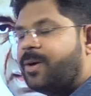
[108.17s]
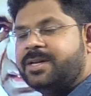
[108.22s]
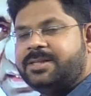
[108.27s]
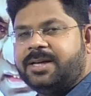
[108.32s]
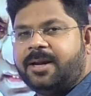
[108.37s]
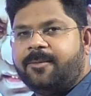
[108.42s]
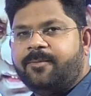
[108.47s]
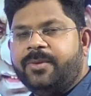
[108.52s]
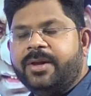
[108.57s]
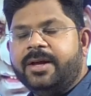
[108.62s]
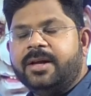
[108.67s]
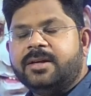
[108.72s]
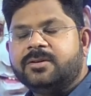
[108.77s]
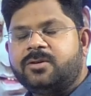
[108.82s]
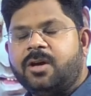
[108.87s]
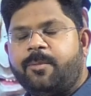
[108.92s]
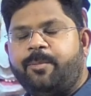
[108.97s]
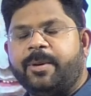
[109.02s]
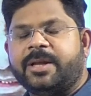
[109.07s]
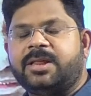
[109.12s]
సమాచారం
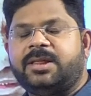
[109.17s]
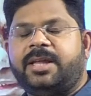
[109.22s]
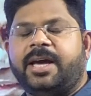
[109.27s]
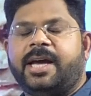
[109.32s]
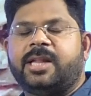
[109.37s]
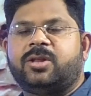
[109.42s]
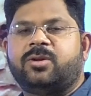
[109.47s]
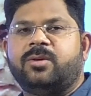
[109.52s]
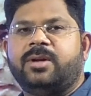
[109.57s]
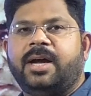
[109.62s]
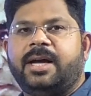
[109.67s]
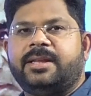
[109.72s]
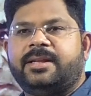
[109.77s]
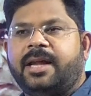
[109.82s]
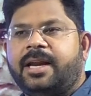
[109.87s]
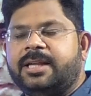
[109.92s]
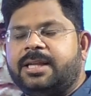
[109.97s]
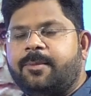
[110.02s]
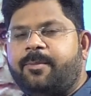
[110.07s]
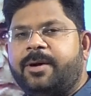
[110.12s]
సో పెద్ద ఎత్తున
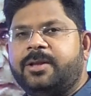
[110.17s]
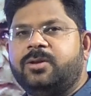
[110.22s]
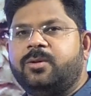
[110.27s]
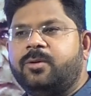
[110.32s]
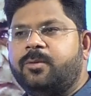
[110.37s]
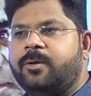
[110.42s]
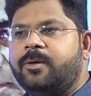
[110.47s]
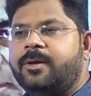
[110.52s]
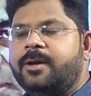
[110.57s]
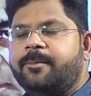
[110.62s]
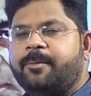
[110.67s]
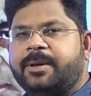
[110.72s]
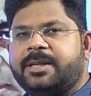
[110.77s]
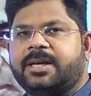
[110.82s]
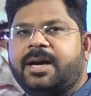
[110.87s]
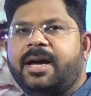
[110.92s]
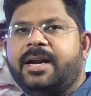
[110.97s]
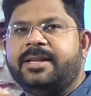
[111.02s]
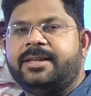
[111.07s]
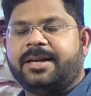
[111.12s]
దళిత బంధు
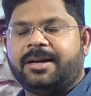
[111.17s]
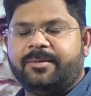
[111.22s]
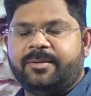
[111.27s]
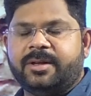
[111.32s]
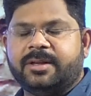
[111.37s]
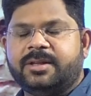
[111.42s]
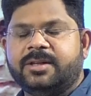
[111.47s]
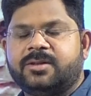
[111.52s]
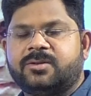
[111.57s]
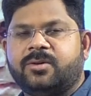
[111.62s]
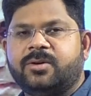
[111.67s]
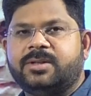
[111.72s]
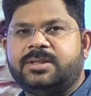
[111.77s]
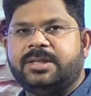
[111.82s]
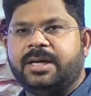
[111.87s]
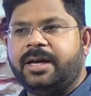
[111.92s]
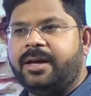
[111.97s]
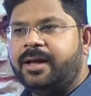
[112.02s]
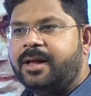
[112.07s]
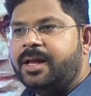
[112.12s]
పథకాన్ని తెర మీద
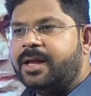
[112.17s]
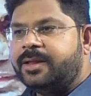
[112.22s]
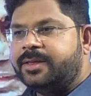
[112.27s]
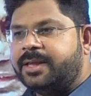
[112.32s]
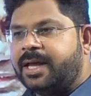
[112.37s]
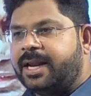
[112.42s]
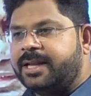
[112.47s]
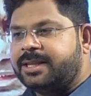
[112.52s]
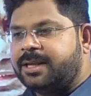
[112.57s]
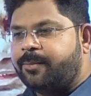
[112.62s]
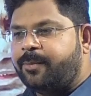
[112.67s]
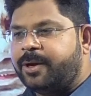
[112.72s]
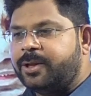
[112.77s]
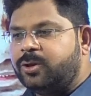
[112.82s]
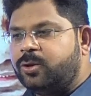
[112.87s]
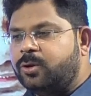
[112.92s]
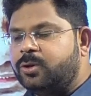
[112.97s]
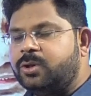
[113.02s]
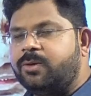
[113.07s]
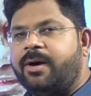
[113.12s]
తీసుకొచ్చి దళిత
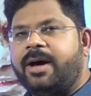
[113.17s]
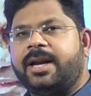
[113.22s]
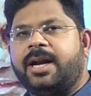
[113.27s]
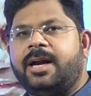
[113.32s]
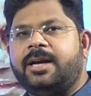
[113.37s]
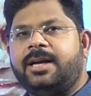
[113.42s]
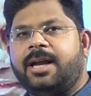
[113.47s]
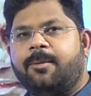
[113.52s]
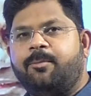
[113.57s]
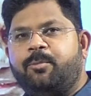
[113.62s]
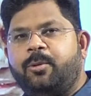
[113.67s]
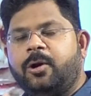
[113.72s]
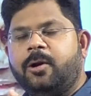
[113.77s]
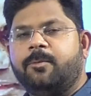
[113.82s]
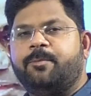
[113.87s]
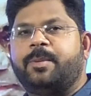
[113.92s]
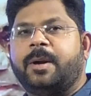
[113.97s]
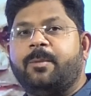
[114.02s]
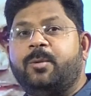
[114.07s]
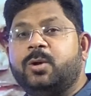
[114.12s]
బంధు ద్వారా డబ్బులు
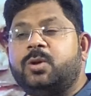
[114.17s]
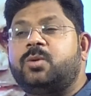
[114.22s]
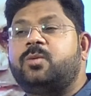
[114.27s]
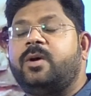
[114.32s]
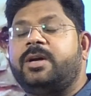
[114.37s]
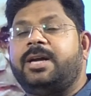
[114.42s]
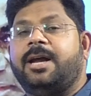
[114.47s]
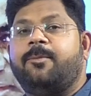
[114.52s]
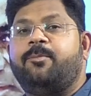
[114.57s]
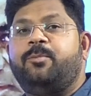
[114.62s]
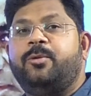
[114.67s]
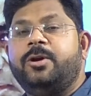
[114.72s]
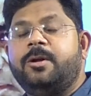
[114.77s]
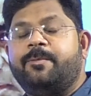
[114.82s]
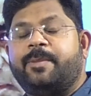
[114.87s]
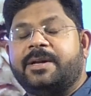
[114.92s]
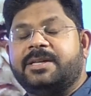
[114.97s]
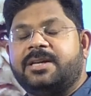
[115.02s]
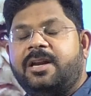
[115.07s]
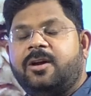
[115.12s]
ప్రభుత్వ డబ్బును
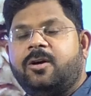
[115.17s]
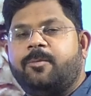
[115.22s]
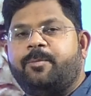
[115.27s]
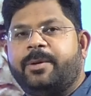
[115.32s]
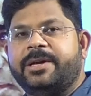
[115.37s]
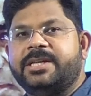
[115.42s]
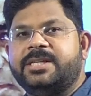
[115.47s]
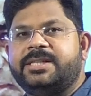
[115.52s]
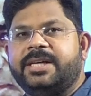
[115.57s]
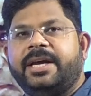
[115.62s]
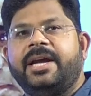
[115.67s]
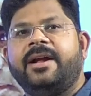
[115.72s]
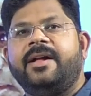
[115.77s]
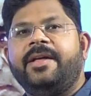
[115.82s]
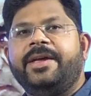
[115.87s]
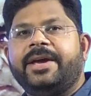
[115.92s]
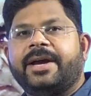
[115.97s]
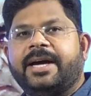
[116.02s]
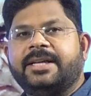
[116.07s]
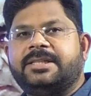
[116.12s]
ప్రజలకు పంచి
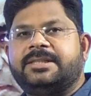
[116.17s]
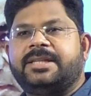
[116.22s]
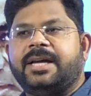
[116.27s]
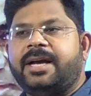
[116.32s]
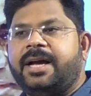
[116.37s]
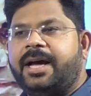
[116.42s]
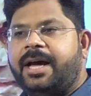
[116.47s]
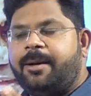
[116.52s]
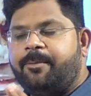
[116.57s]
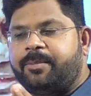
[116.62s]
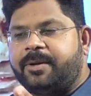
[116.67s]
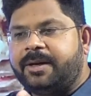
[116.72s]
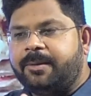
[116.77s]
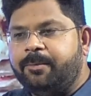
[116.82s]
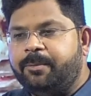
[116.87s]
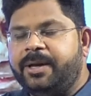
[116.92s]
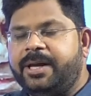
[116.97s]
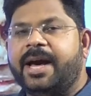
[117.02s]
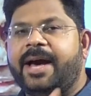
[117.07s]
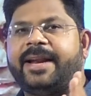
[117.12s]
ఖచ్చితంగా
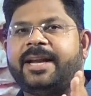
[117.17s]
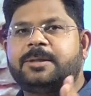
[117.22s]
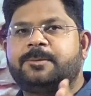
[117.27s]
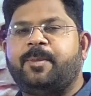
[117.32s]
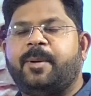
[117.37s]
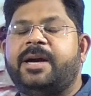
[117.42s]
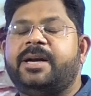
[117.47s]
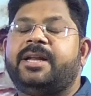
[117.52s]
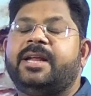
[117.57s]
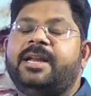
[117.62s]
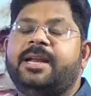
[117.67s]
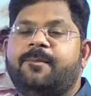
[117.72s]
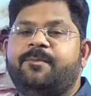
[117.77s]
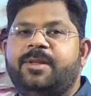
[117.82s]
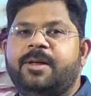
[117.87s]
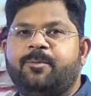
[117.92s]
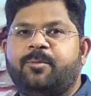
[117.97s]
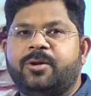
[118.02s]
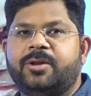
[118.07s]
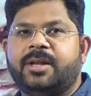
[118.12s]
బీఆర్ఎస్ పార్టీ
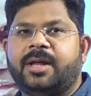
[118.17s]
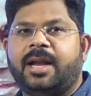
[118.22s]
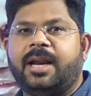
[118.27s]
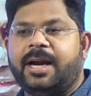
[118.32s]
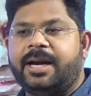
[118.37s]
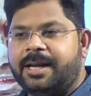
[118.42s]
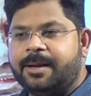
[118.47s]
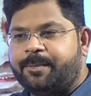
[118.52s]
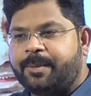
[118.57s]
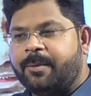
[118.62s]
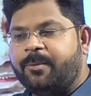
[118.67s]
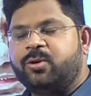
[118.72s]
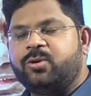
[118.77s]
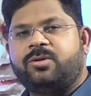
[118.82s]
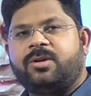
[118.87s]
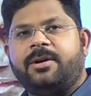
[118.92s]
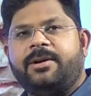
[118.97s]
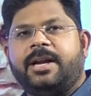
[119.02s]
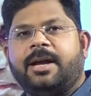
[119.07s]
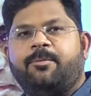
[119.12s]
లబ్ధి పొందాలా అంటే
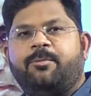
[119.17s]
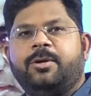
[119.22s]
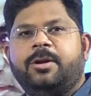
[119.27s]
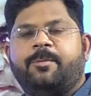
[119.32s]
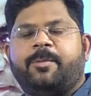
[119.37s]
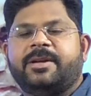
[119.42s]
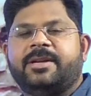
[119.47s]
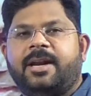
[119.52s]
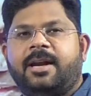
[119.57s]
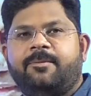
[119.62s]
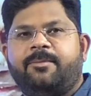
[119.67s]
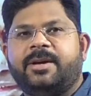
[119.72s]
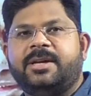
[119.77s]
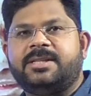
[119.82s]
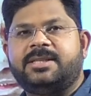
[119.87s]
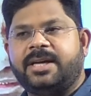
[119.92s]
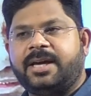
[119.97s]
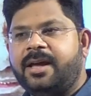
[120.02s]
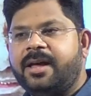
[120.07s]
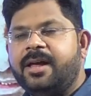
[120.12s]
ప్రభుత్వం డబ్బును ప్రజలకు
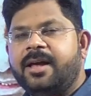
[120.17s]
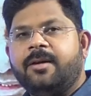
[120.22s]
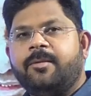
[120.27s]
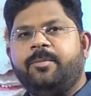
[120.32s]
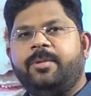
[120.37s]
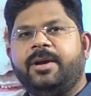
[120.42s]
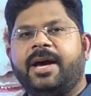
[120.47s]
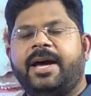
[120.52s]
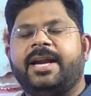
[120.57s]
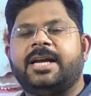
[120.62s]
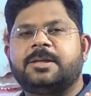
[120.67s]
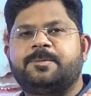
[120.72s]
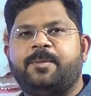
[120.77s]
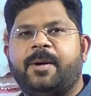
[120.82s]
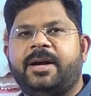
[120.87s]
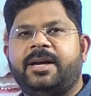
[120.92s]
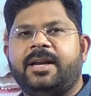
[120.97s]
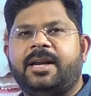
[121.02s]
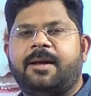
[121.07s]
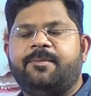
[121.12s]
పంచి బీఆర్ఎస్
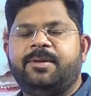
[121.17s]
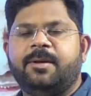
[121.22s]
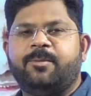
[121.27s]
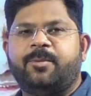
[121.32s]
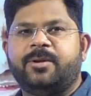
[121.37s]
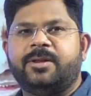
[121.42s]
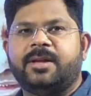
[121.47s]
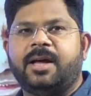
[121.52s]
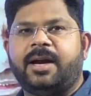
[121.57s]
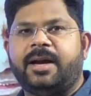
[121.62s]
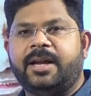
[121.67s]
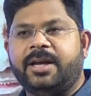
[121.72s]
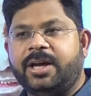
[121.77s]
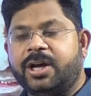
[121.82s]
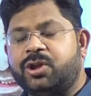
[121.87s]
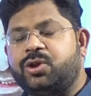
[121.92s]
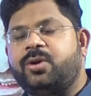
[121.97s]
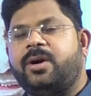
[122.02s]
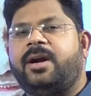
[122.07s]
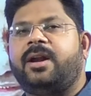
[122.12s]
పార్టీ లబ్ధి పొందాలనే
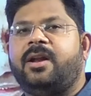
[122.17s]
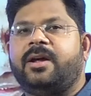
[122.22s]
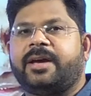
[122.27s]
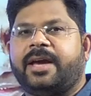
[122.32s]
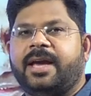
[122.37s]
ఎత్తుగడలో